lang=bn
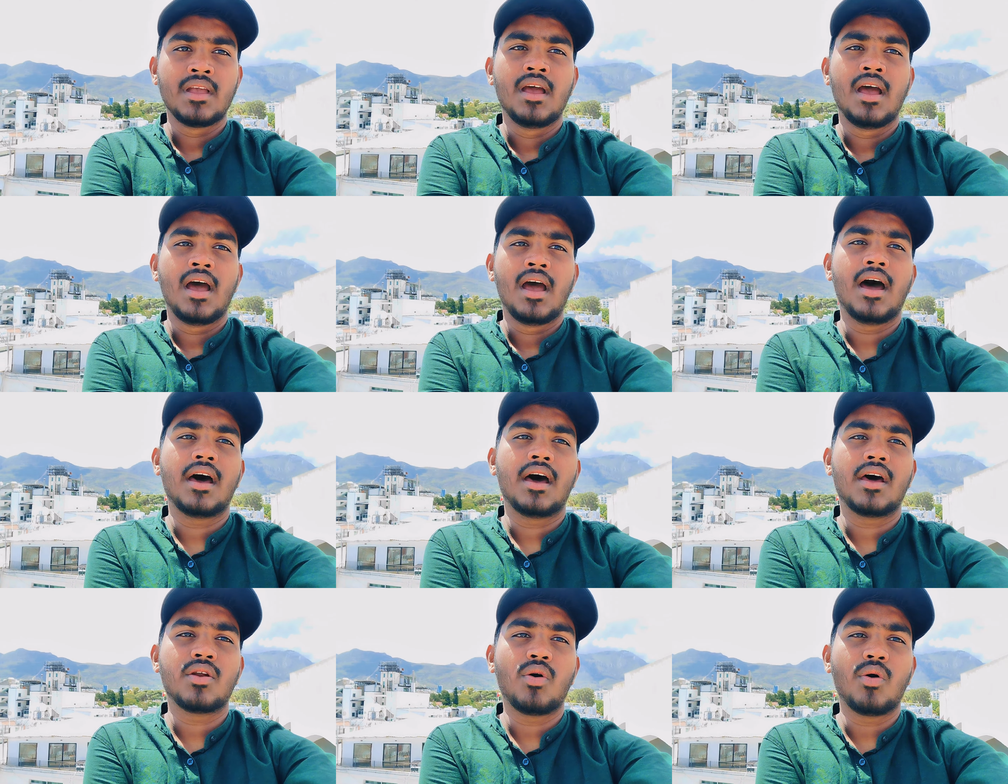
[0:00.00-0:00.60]
আর
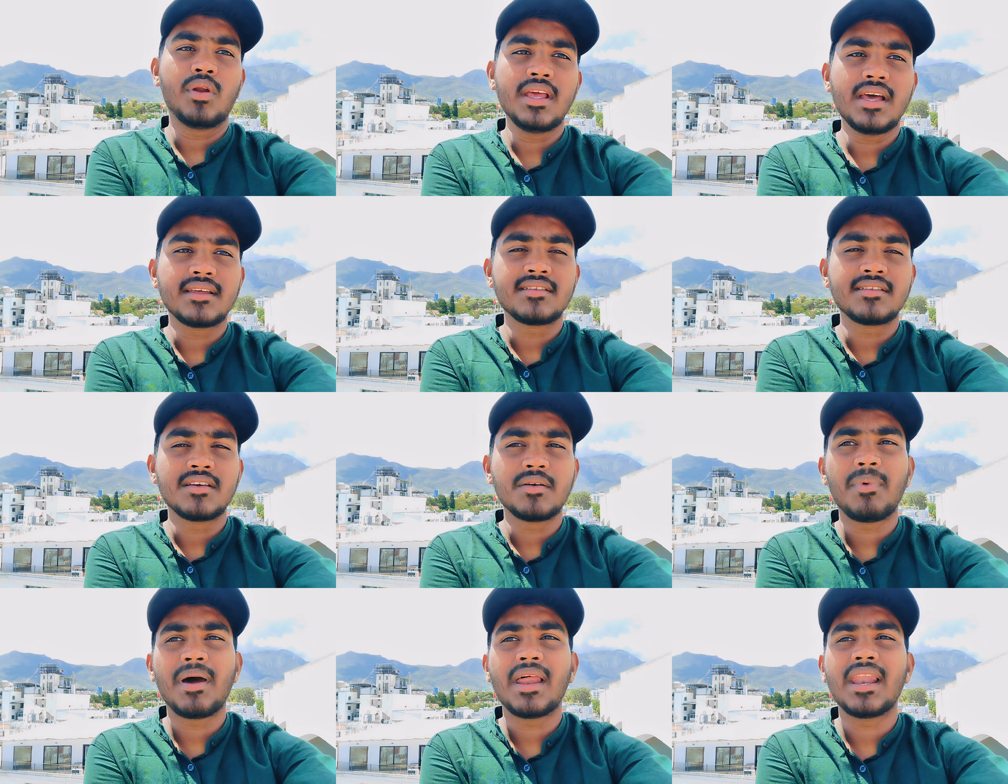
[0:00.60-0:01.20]
অনেক আছে
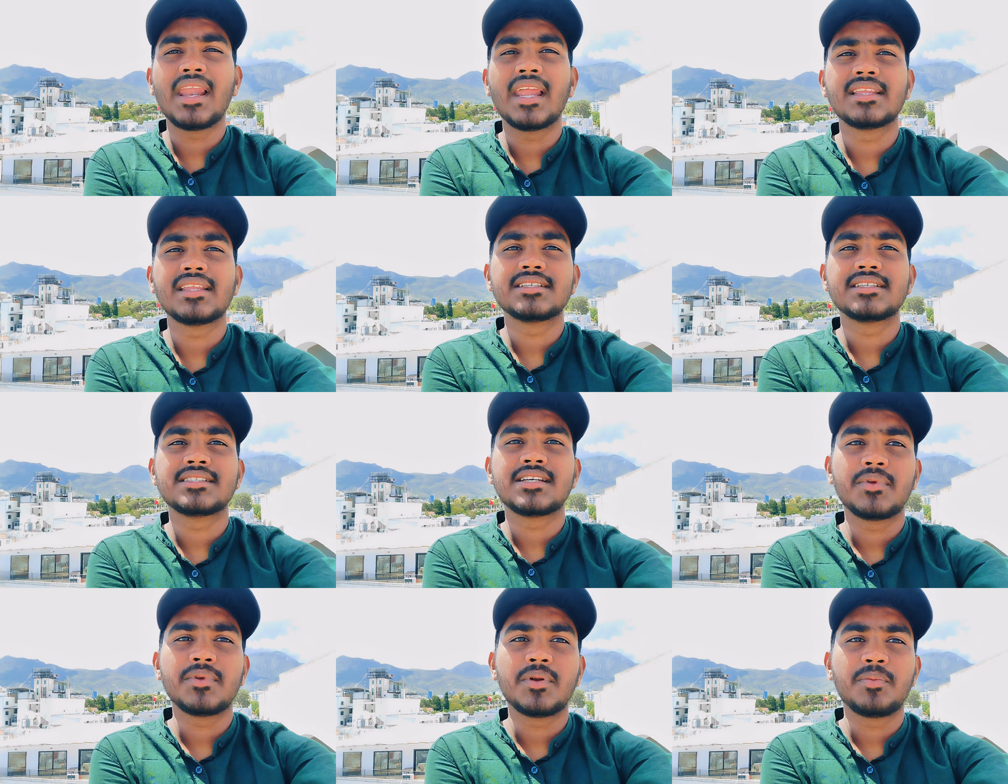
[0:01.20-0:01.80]
বাংলাদেশ
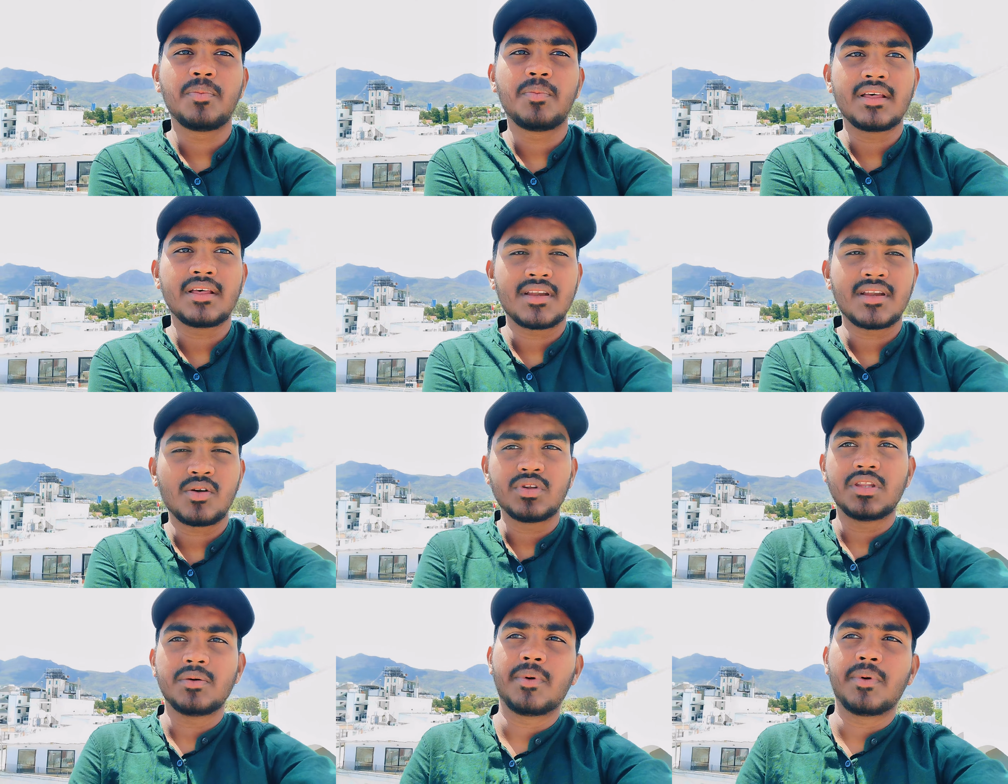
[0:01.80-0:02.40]
আপনার প্লাস্টার করতে
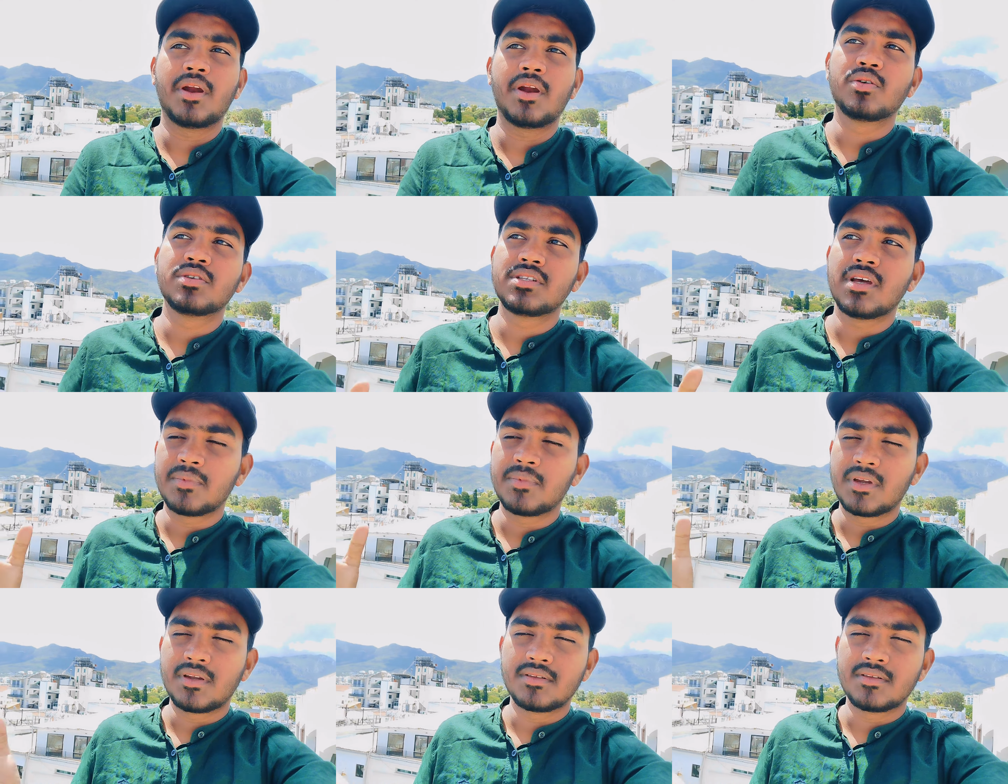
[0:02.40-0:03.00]
পারেন যে আপনারা